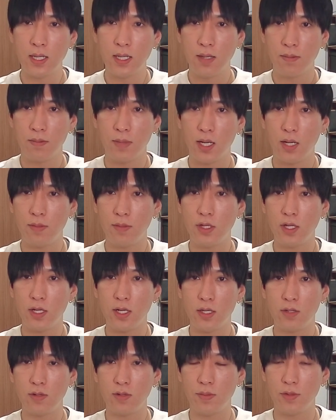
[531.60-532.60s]
まだ見て
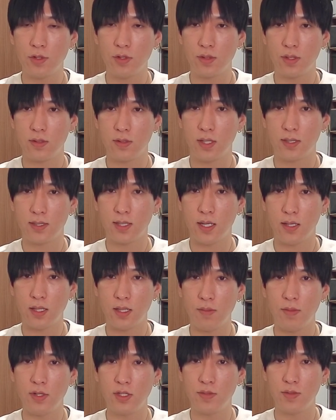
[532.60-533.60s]
ない人は見とってください。
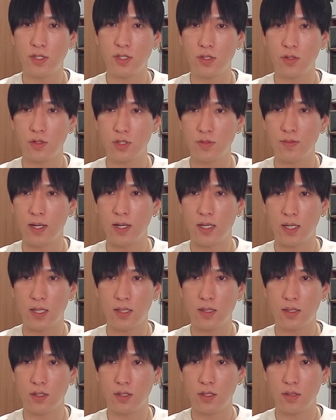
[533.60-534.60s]
で、三菱商事も上
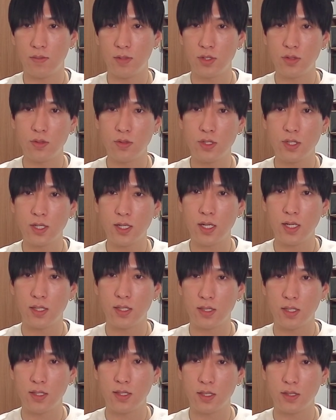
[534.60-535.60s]
がってる。まあ、商社管理
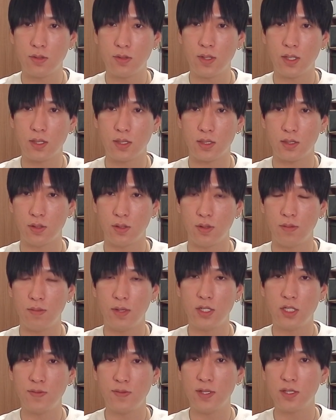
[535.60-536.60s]
全体強かったですよ。ま
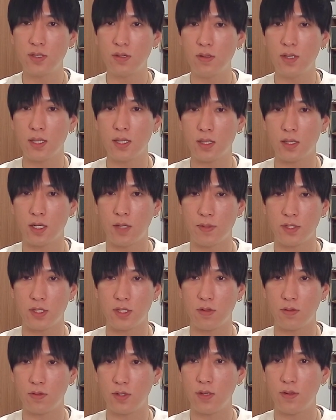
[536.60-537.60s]
あ、一番強かったのはやっぱ
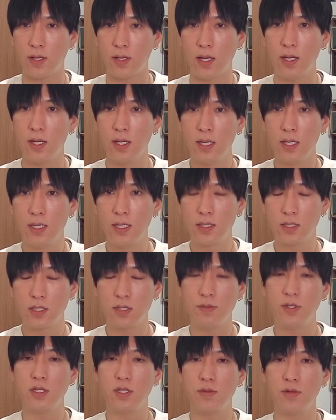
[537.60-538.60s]
しここだよね。
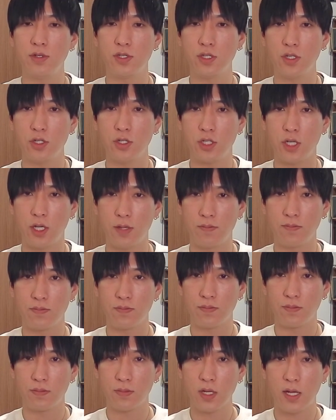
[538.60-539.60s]
住友商事。
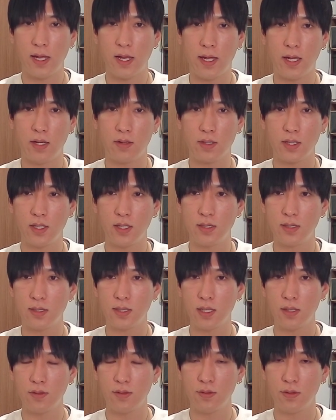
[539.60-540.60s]
はい、あの、決
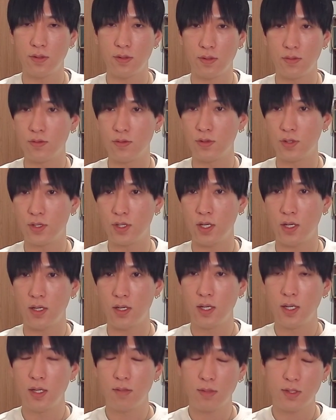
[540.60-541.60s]
算後の動
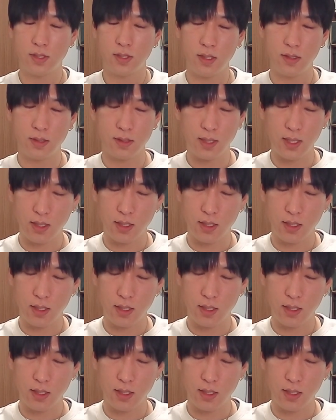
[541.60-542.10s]
き。まあ、全体